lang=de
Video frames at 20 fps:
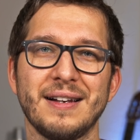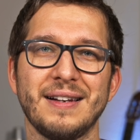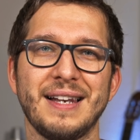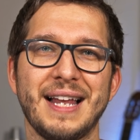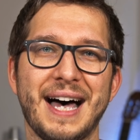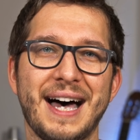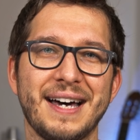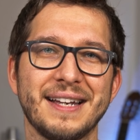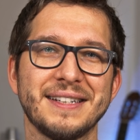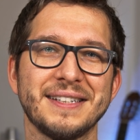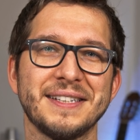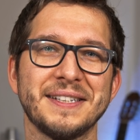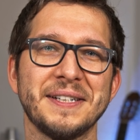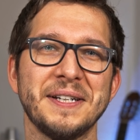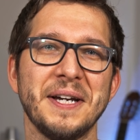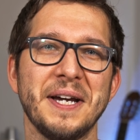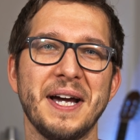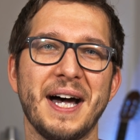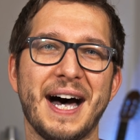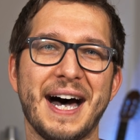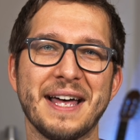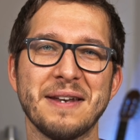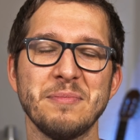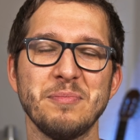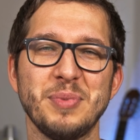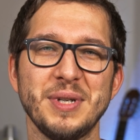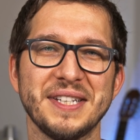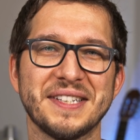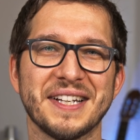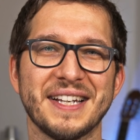
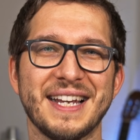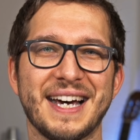Ladeanbieter,